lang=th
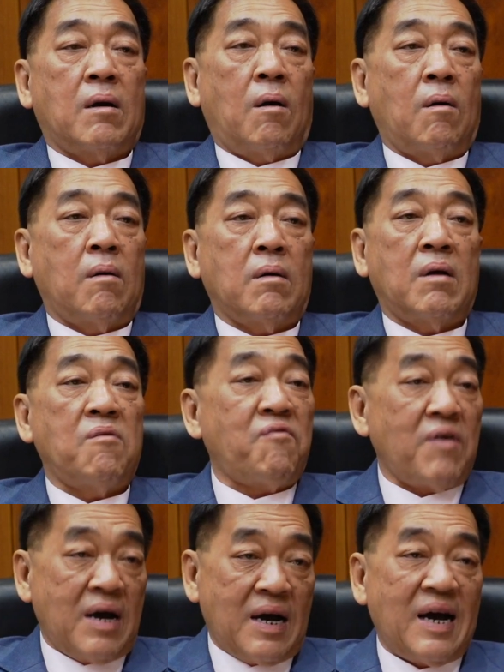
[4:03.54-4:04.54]
ของเงิน
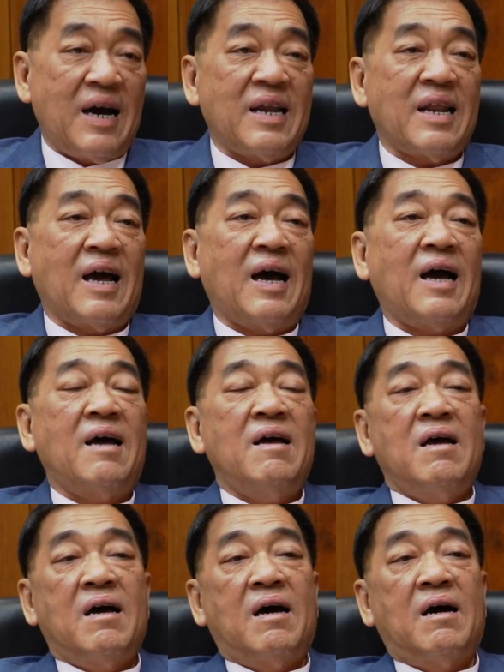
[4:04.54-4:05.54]
เฟ้อนะฮะ
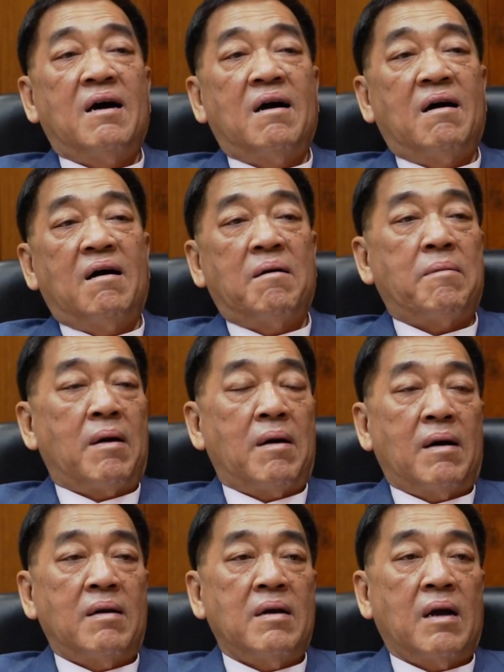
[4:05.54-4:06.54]

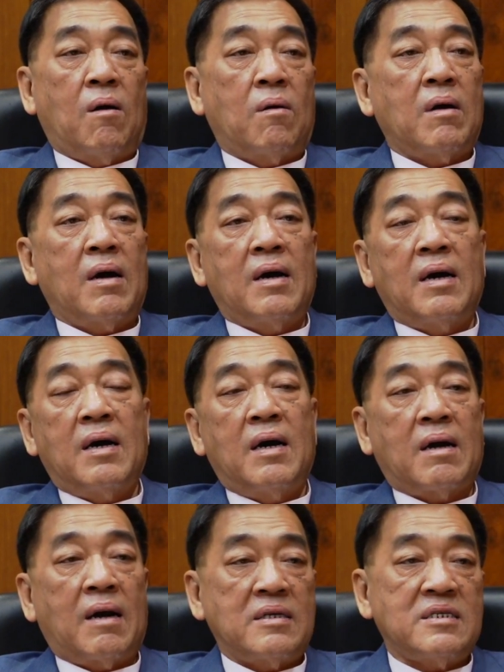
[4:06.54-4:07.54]
เรื่องของ
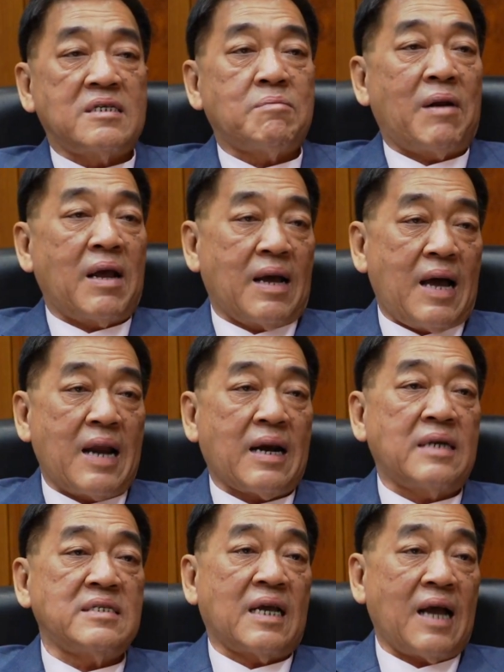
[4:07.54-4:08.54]
คริสิสพลังงานค
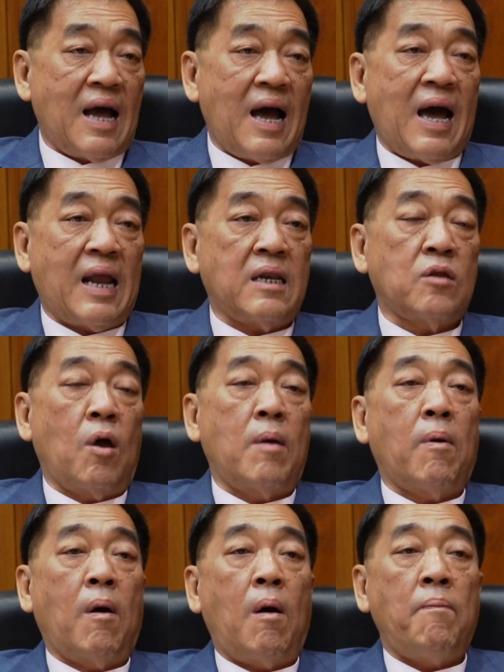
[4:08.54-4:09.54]
ริสิสอาหาร โดยเฉ
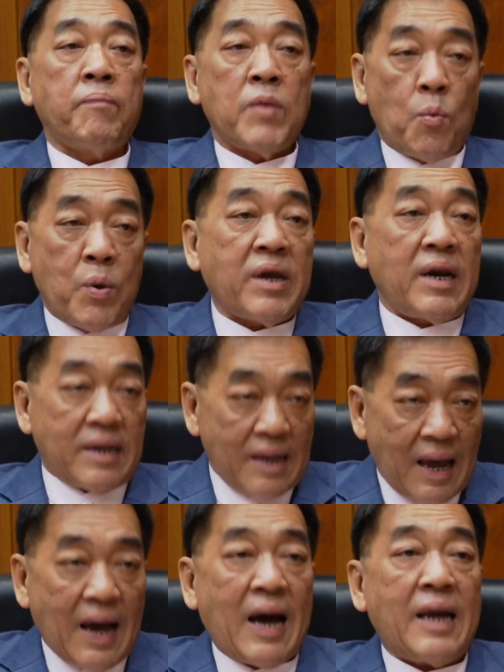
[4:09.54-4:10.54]
พาะวิกฤต
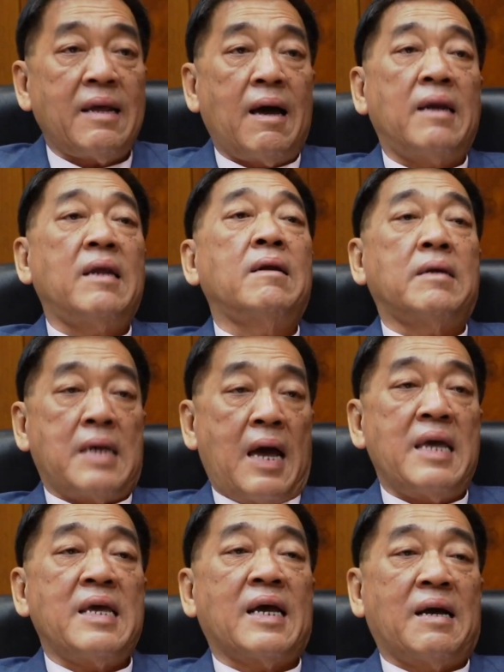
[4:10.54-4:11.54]
อาหารเนี่ยอันนี้เรื่องใหญ่
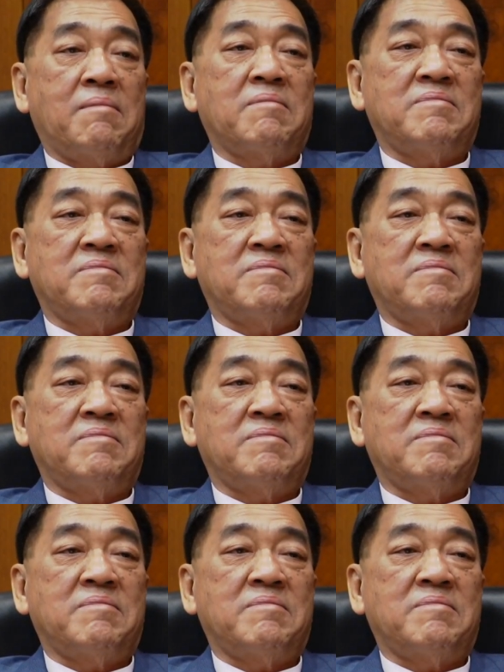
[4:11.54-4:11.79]
ครับ